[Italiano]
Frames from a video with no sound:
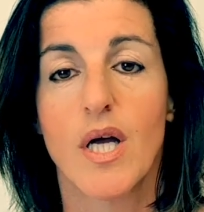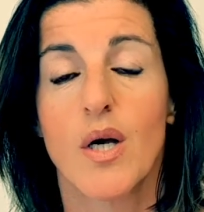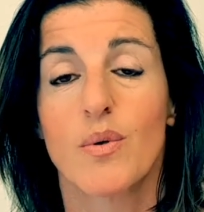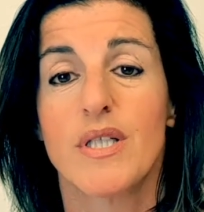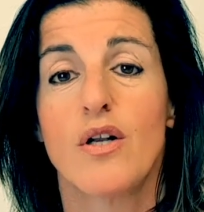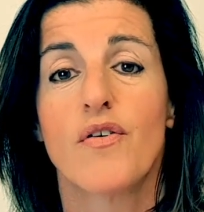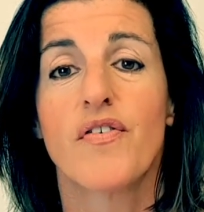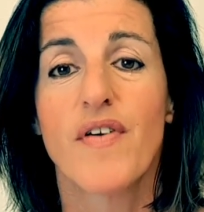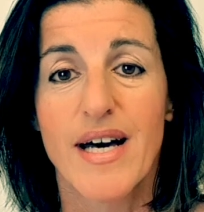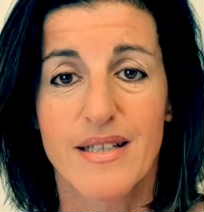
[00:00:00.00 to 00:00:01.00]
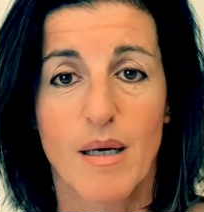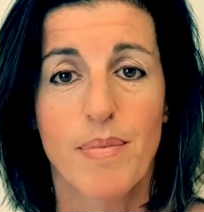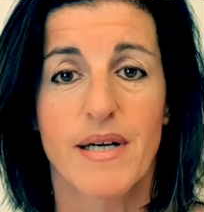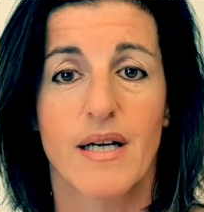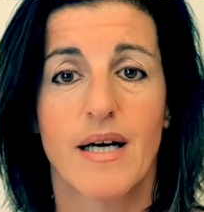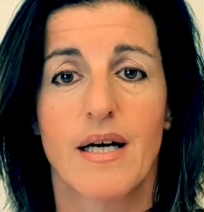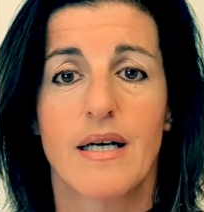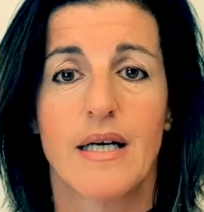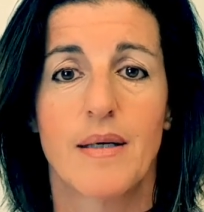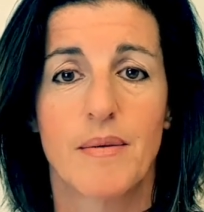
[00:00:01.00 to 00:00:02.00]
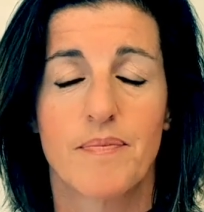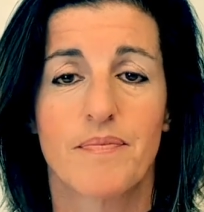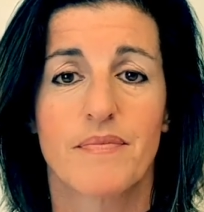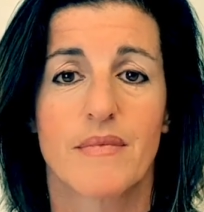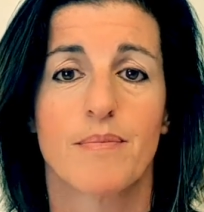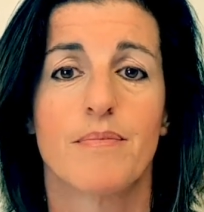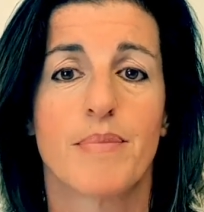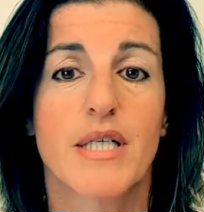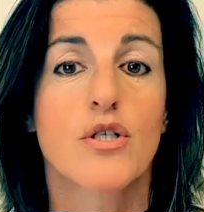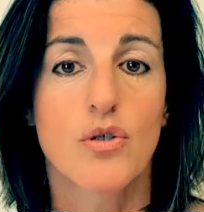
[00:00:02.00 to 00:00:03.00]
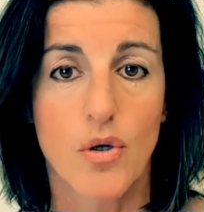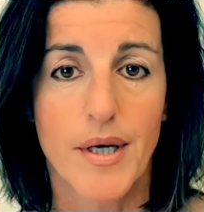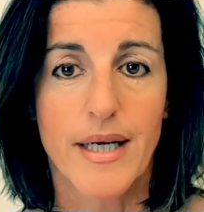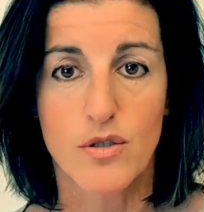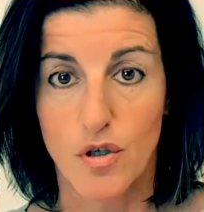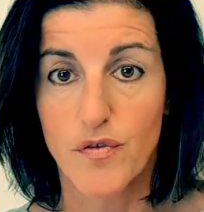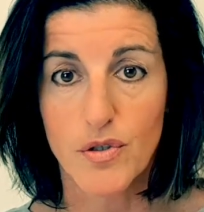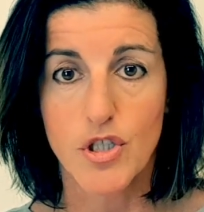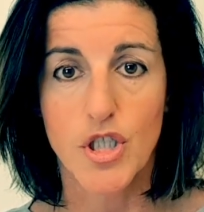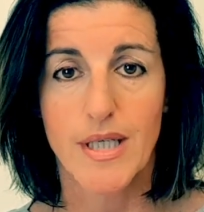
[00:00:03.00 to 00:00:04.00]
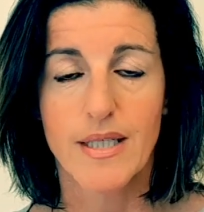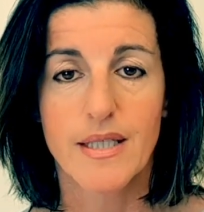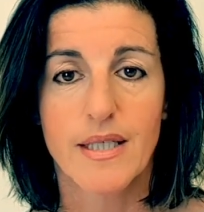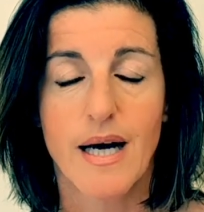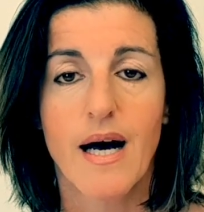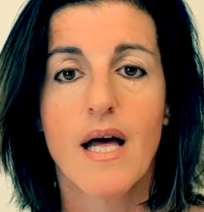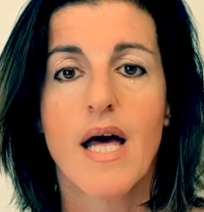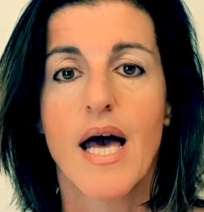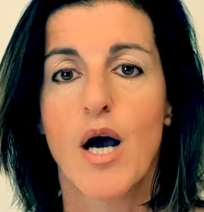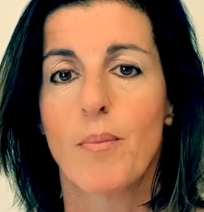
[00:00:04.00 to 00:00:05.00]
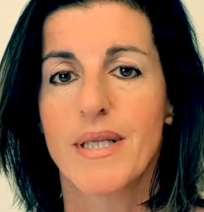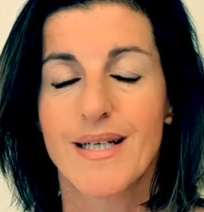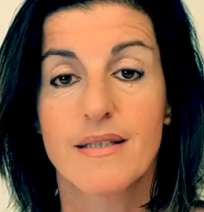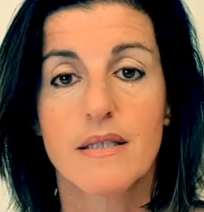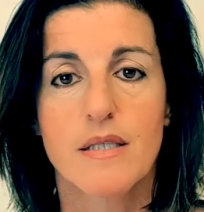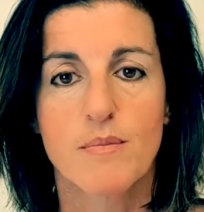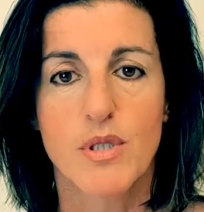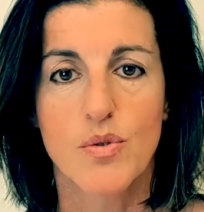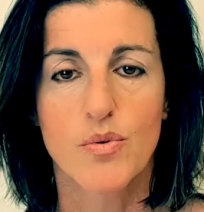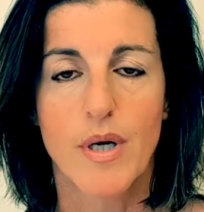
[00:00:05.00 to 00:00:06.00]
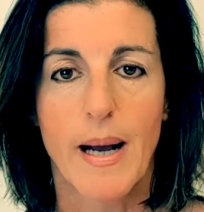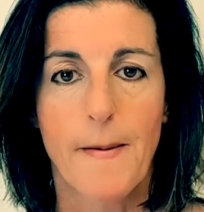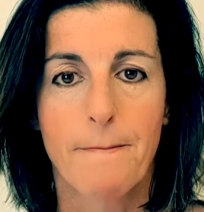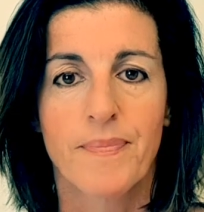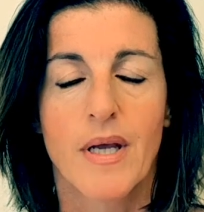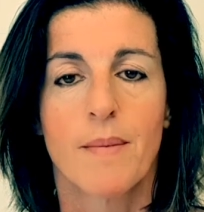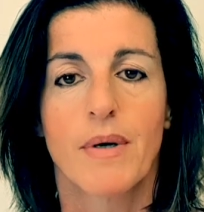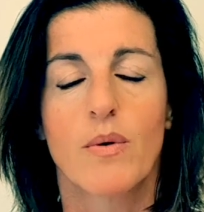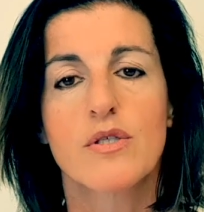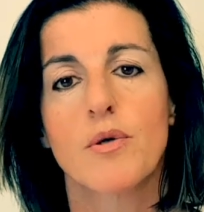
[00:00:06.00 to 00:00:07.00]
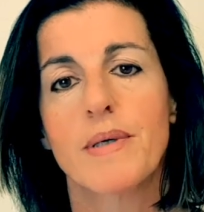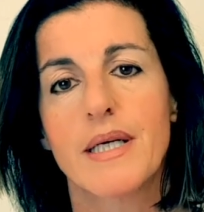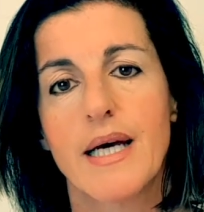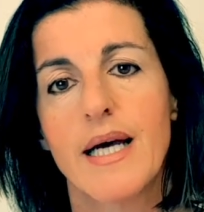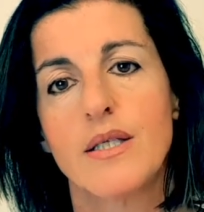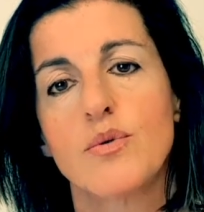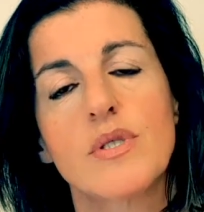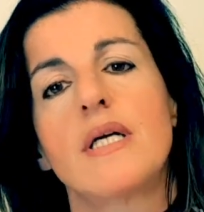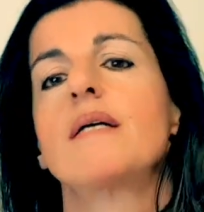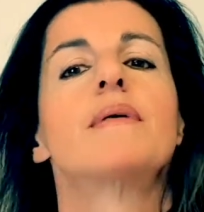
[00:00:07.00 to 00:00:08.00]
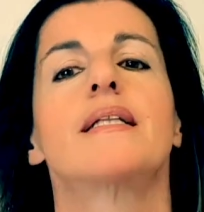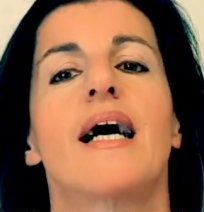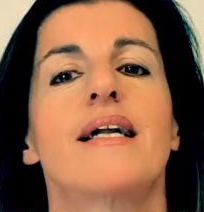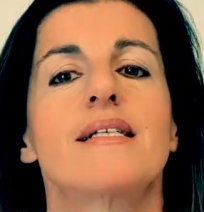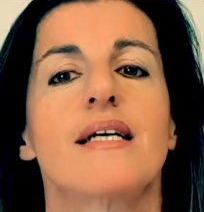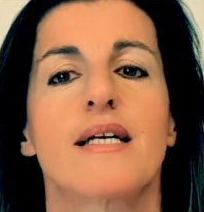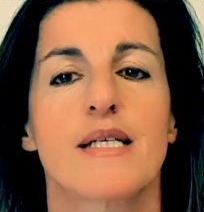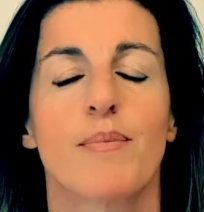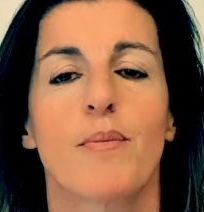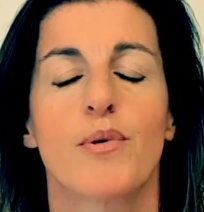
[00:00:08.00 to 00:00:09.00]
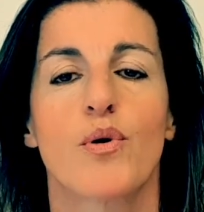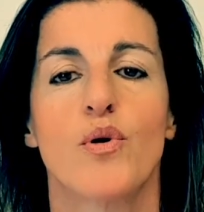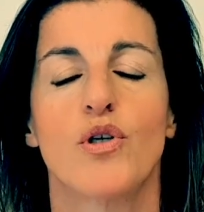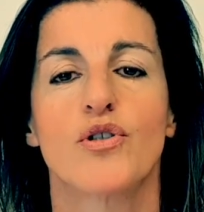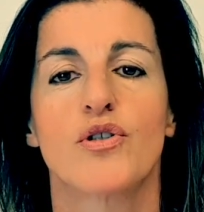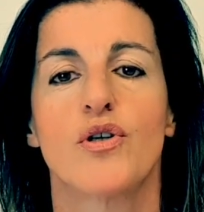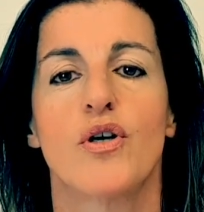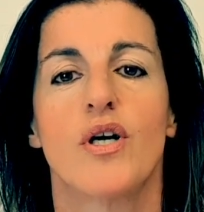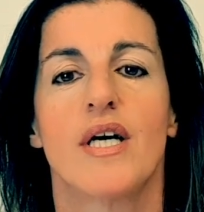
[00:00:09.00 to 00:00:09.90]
Quindi l'offerta per ehm, persone che soffrono di celiachia è aumentata a dismisura. Ma questo perché l'industria alimentare si è resa proprio conto